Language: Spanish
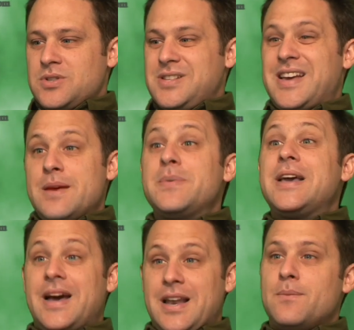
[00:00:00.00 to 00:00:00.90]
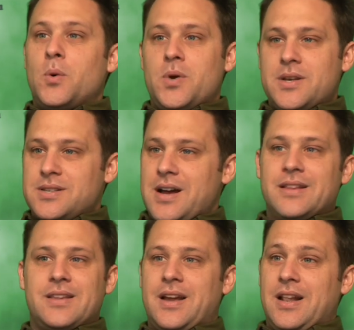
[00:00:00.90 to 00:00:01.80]
esa épica de la pobreza
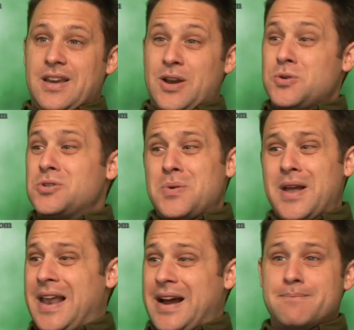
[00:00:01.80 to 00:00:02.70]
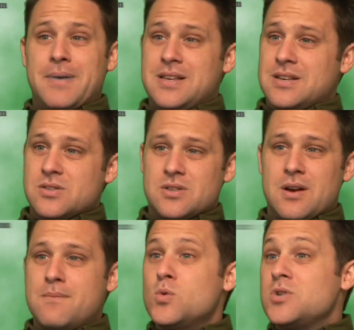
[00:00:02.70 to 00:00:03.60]
antes que el dinero. Eso se veía en las campañas, o
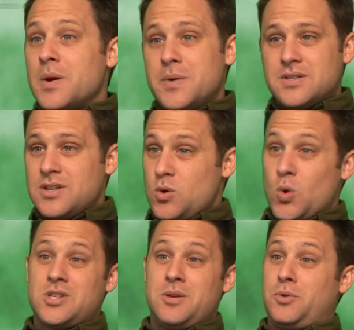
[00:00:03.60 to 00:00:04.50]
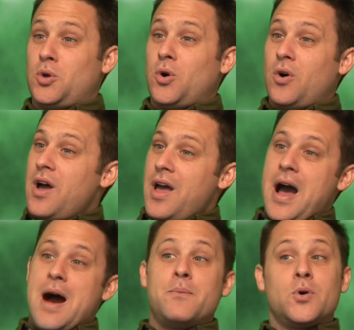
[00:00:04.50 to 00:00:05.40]
sea, muchas veces no aceptó
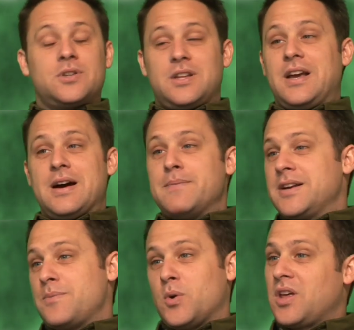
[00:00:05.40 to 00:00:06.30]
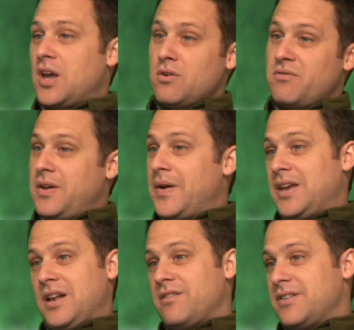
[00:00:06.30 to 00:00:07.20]
aportes de campaña porque desconfiaba de
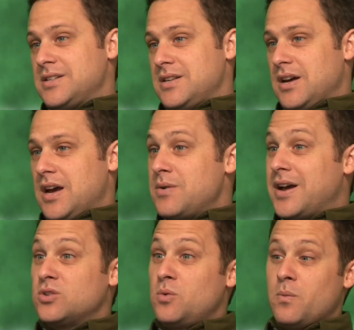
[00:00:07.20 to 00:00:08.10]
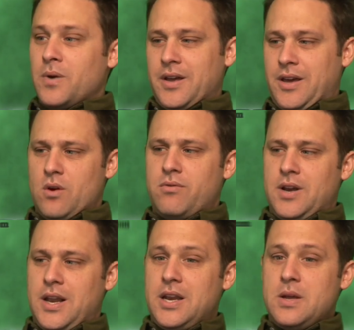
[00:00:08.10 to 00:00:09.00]
quién lo ofrecía. Hay un caso que quedó
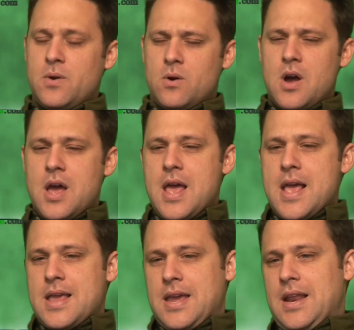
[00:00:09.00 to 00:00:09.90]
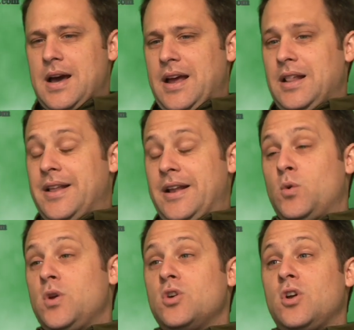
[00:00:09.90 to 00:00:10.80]
fuera del libro, que era el,
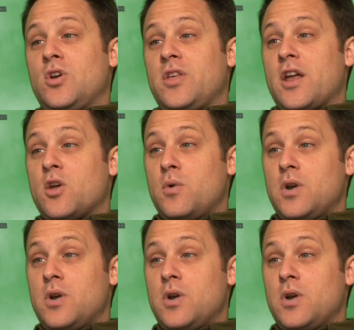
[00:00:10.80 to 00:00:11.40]
dueño del libro diario